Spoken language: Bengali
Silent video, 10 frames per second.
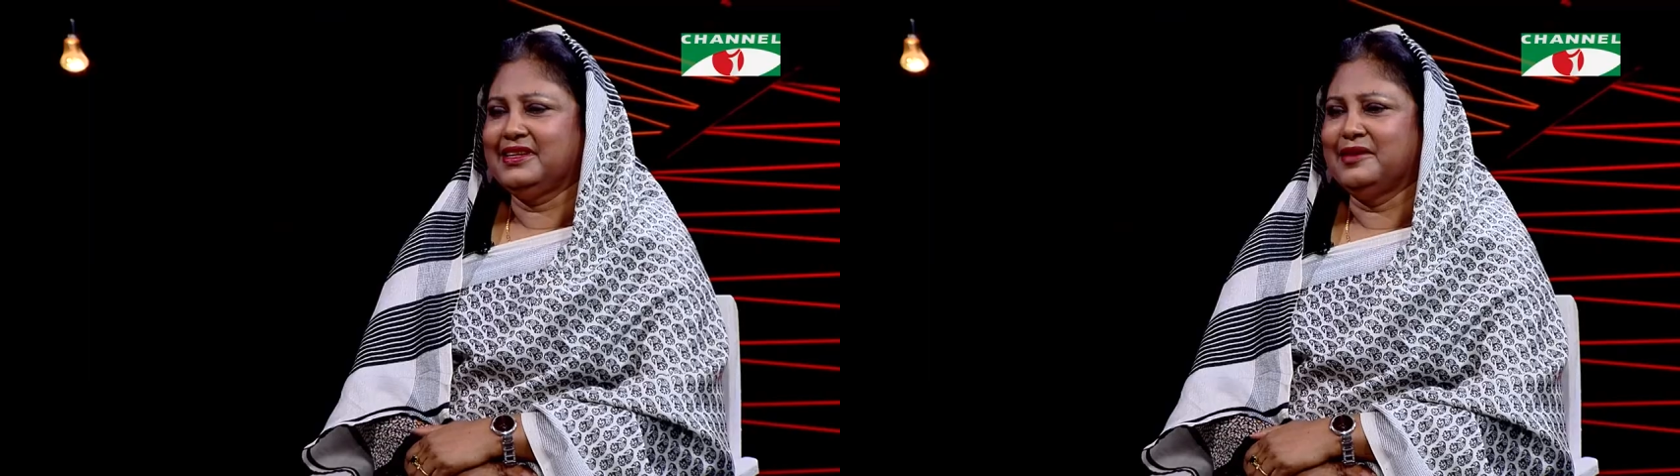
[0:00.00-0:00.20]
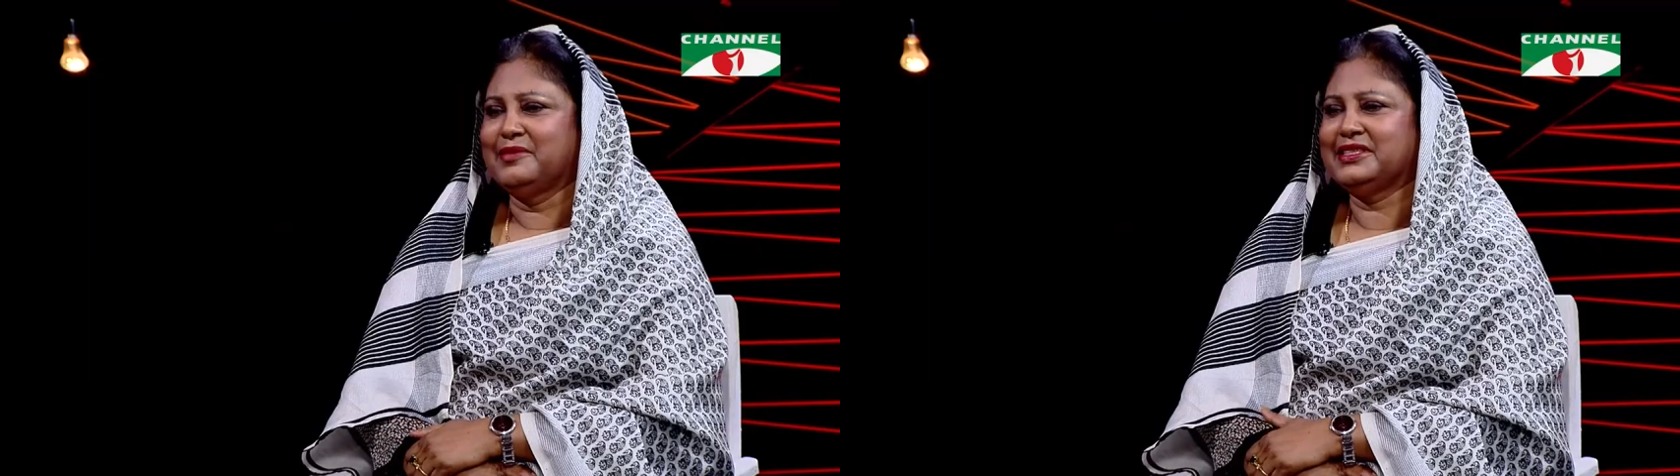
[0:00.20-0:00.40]

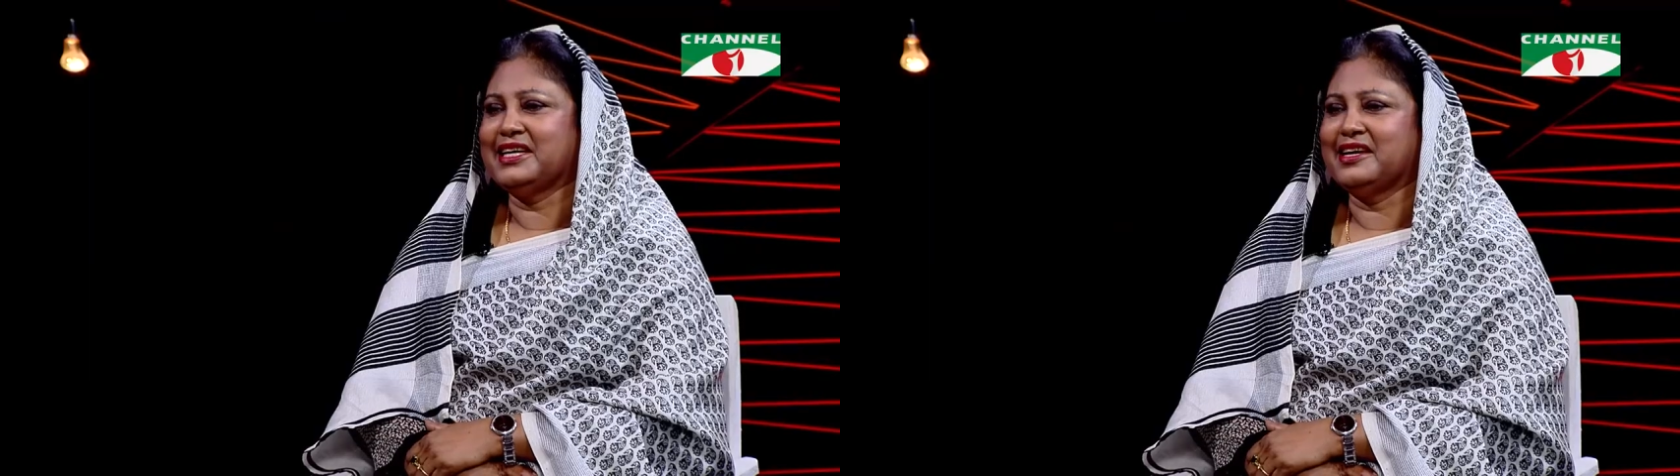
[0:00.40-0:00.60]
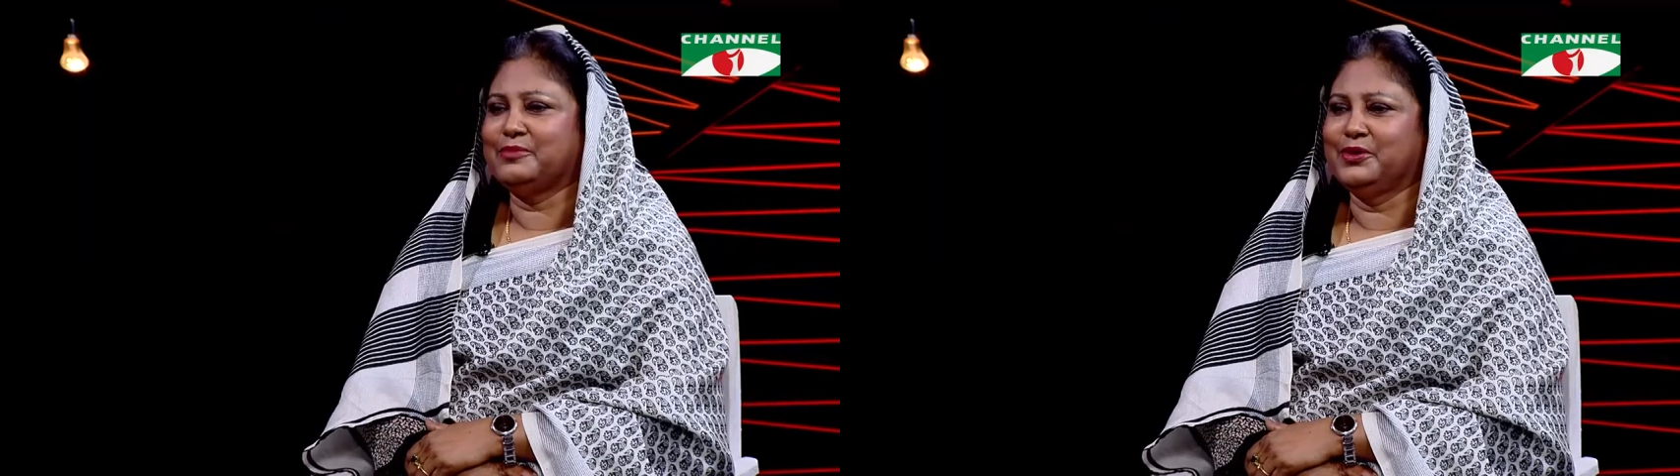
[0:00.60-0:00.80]
আমরা
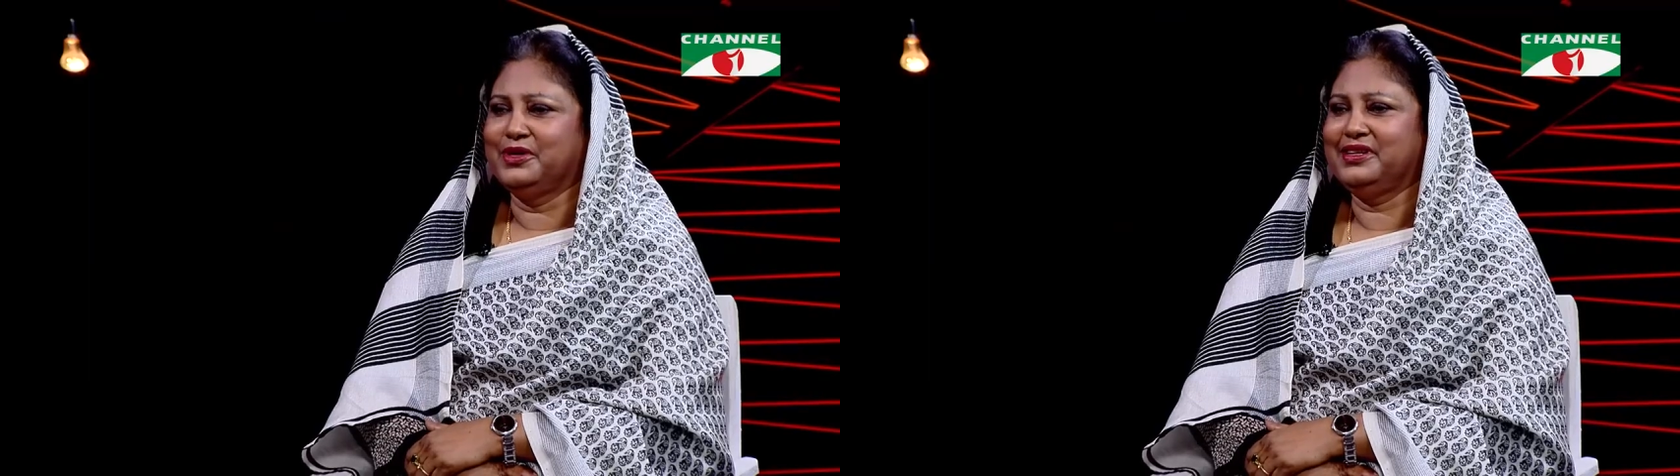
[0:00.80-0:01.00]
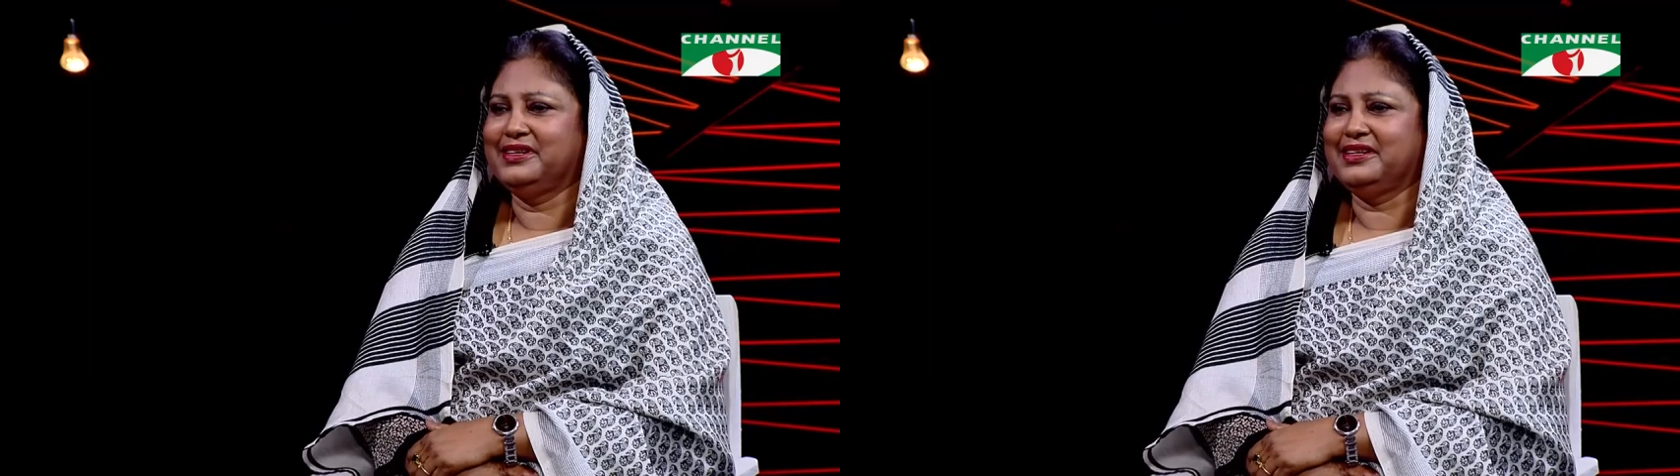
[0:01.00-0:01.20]
চার বোন
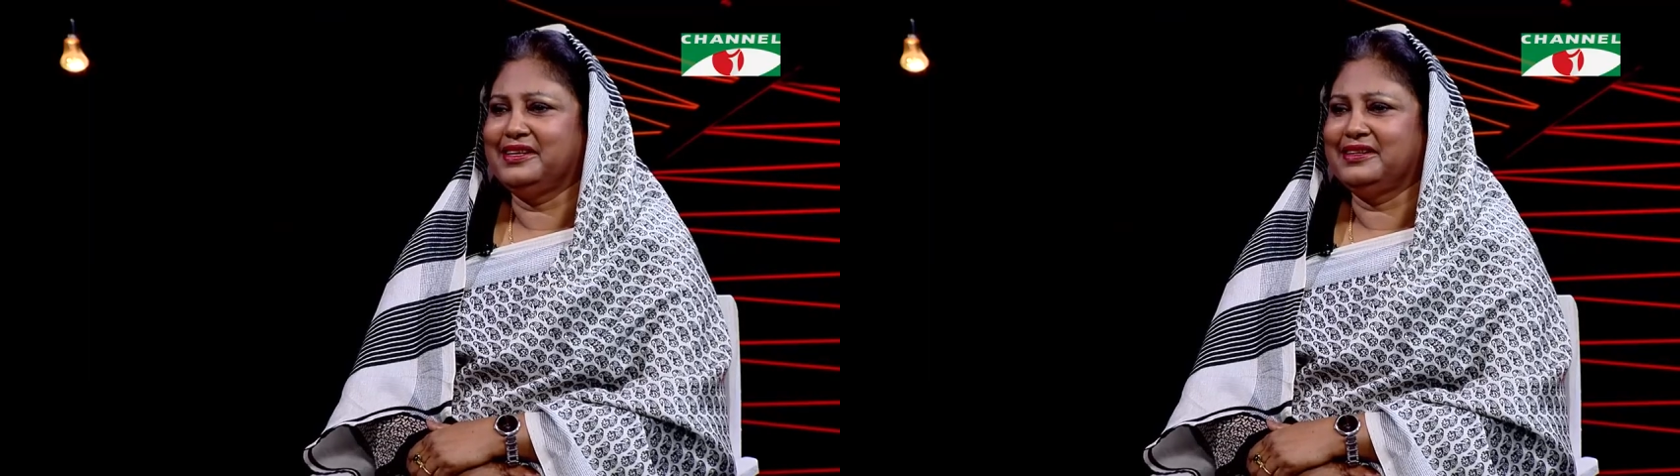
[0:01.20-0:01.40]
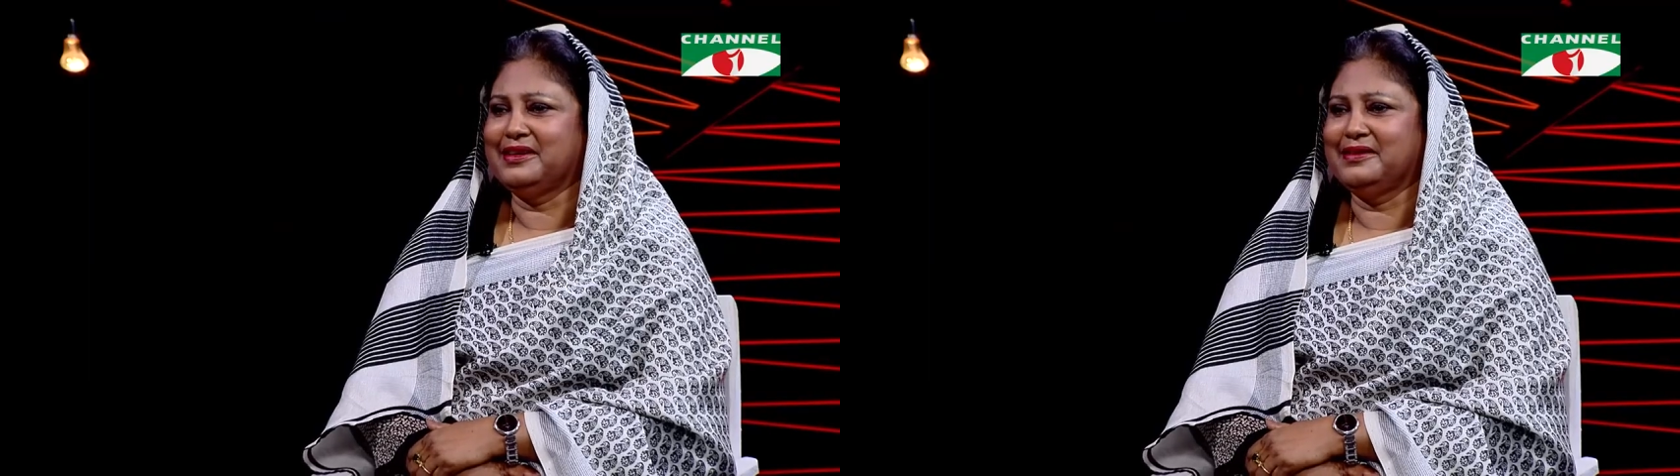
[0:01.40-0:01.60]
চার